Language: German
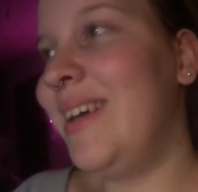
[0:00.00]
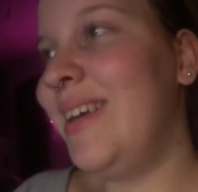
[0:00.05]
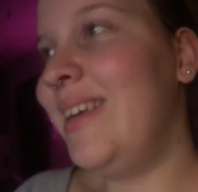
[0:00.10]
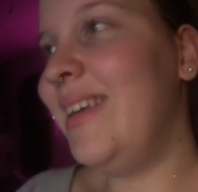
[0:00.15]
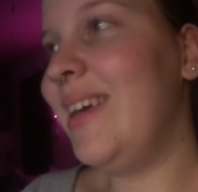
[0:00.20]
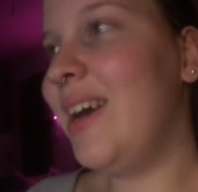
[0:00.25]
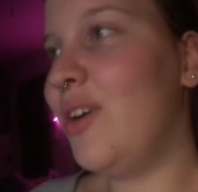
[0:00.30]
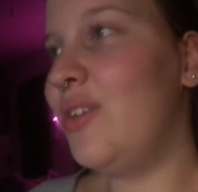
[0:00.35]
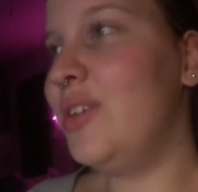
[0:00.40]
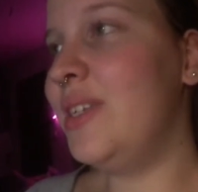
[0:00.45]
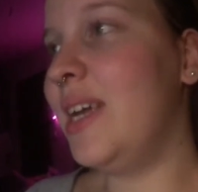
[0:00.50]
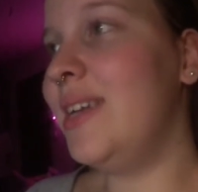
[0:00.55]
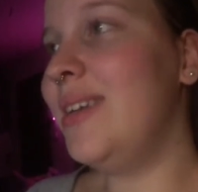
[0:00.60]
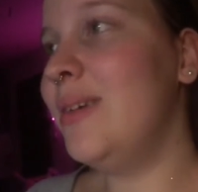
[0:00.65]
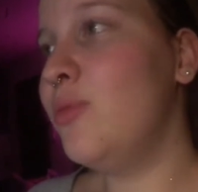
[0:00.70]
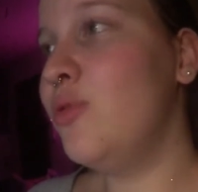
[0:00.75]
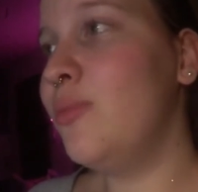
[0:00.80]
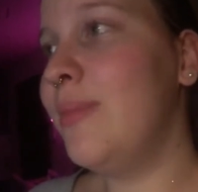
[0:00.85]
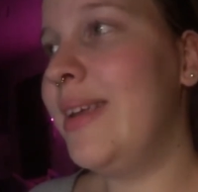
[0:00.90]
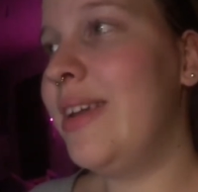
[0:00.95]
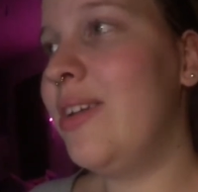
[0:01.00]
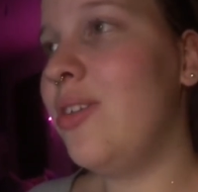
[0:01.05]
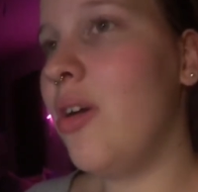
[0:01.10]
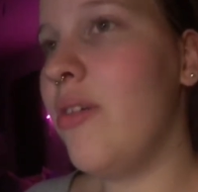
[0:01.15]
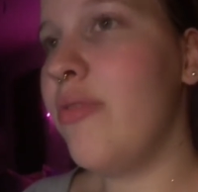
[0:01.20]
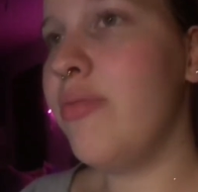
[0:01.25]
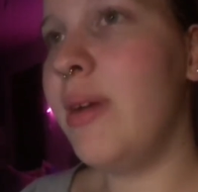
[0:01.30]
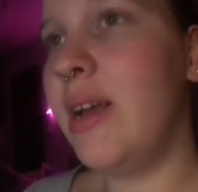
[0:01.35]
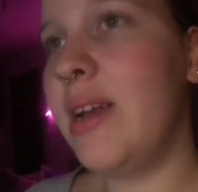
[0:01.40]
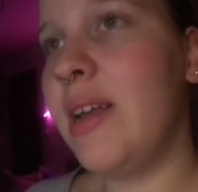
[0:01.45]
Ja, und dann im Moment
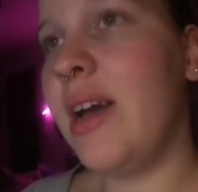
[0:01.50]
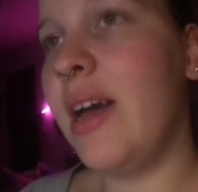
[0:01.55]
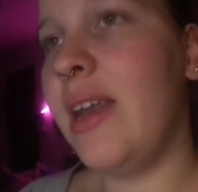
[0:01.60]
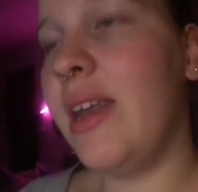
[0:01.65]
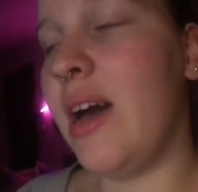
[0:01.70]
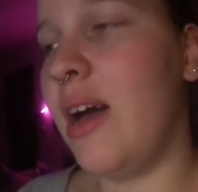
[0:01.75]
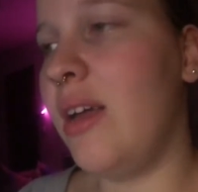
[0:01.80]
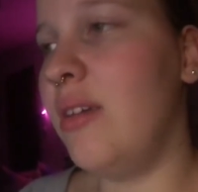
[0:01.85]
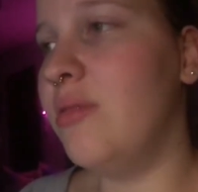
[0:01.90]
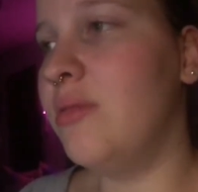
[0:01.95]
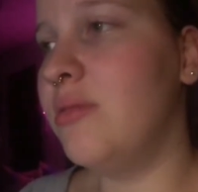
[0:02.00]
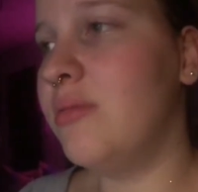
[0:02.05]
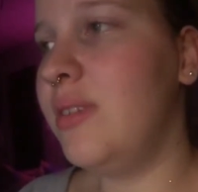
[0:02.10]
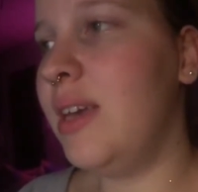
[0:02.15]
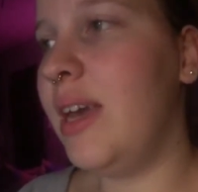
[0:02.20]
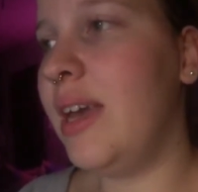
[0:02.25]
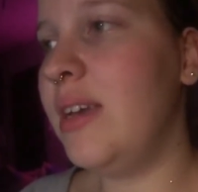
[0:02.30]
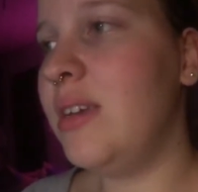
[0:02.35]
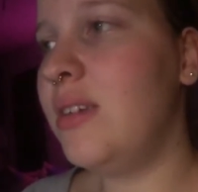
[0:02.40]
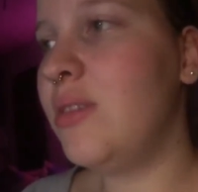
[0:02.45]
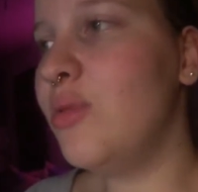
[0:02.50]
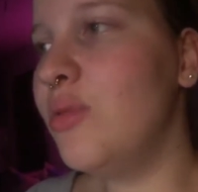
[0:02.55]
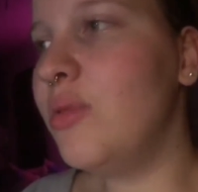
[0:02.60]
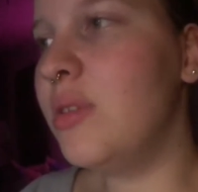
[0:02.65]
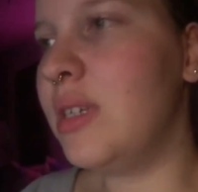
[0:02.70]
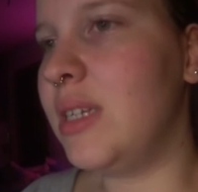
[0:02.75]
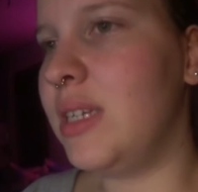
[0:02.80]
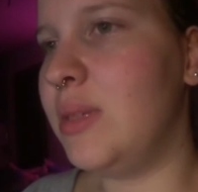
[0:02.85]
läuft mein Kanal irgendwie echt gut.